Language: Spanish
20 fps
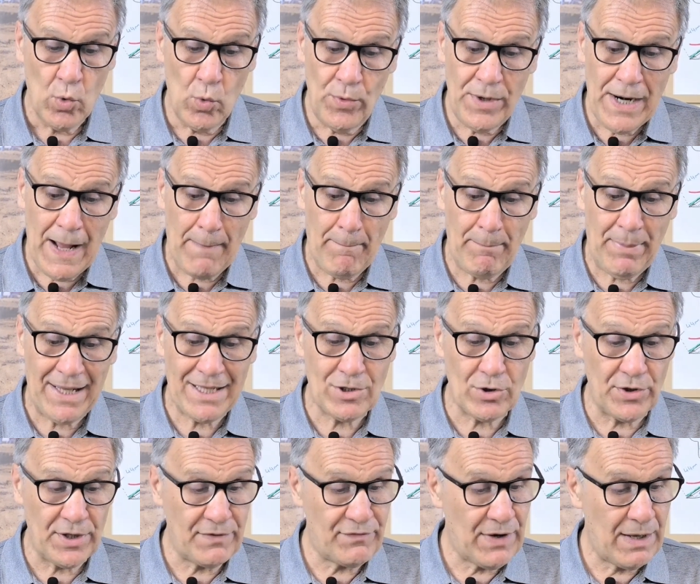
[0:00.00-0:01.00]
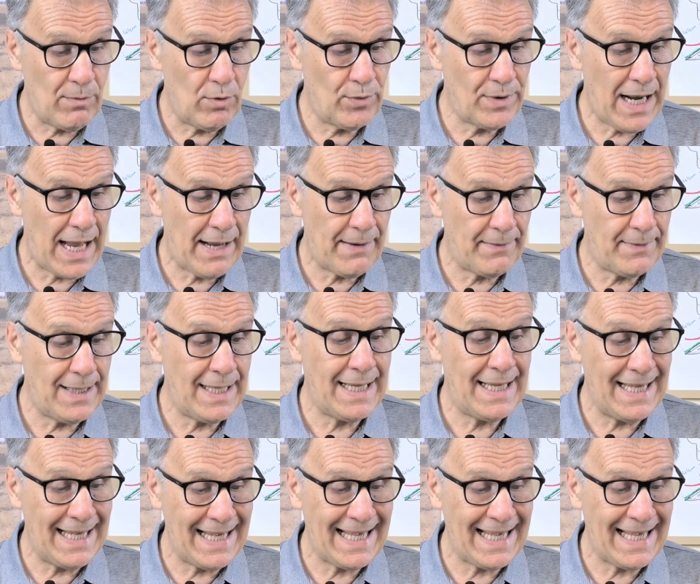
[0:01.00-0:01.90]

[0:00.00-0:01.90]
Un aspecto desfavorable